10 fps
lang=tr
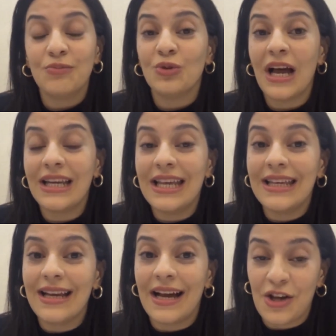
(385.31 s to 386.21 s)
Bunlarla
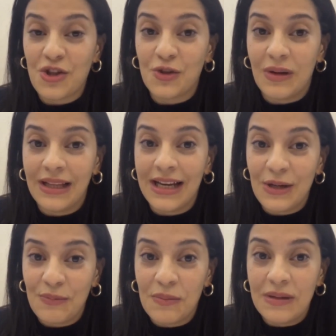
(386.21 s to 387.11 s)
ilgili araştırmalar
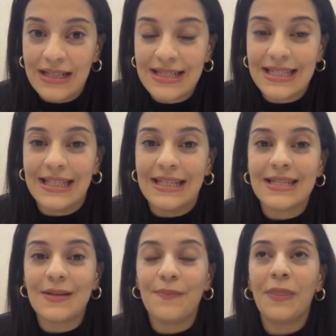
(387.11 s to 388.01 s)
yapabilirsiniz.